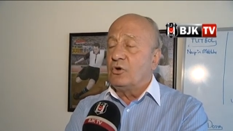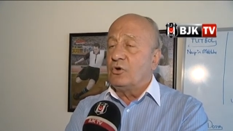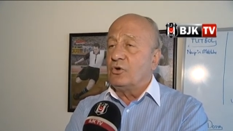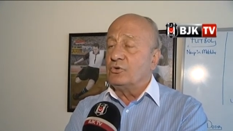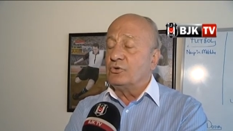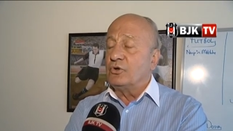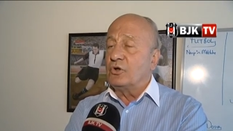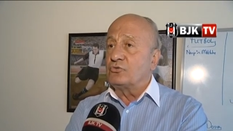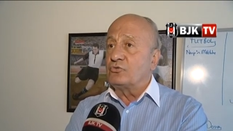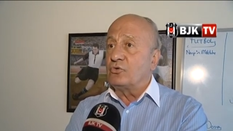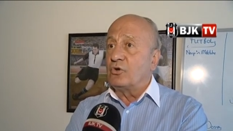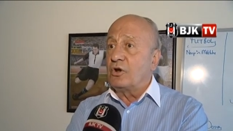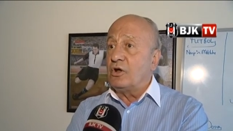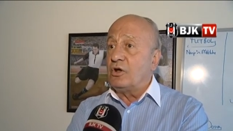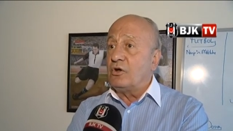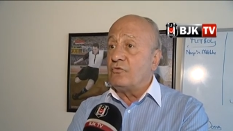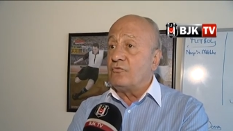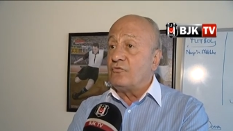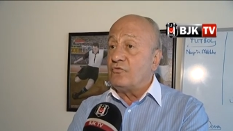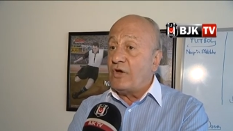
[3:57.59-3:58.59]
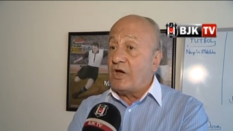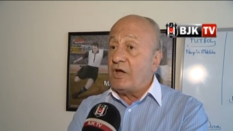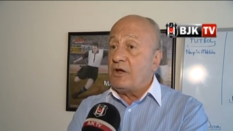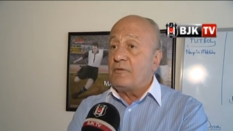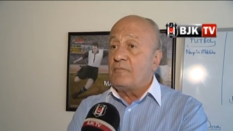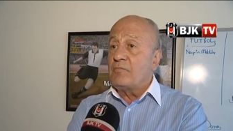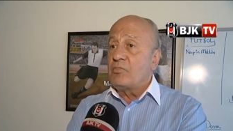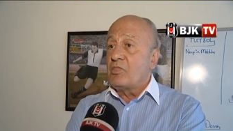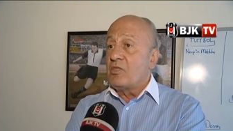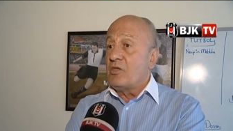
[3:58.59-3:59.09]
ondan sonra
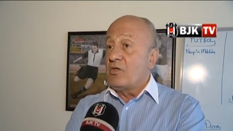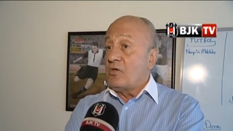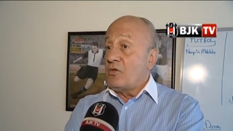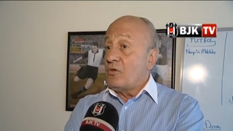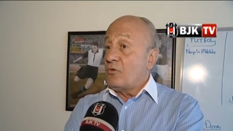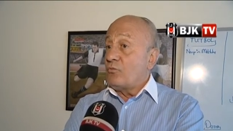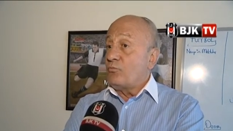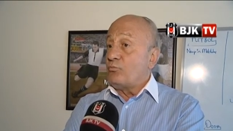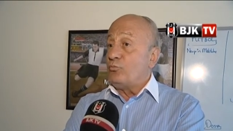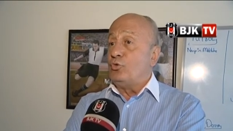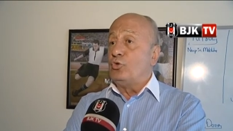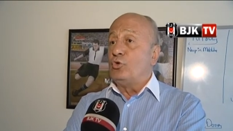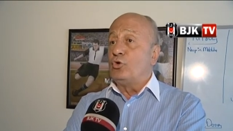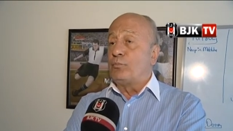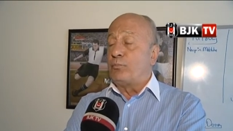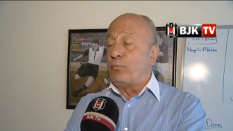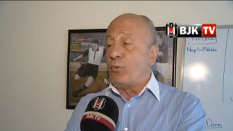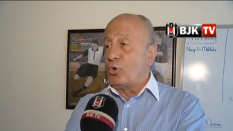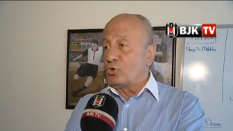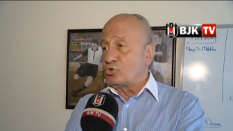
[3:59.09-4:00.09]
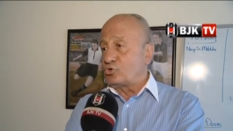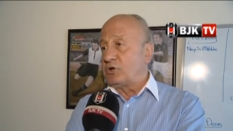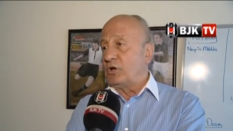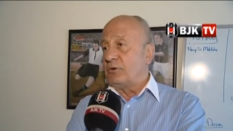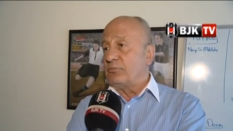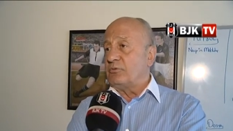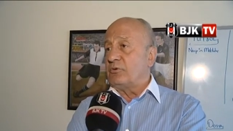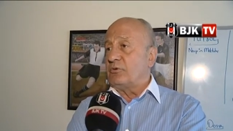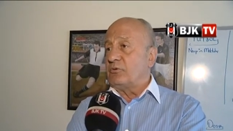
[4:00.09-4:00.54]
ve büyük borçla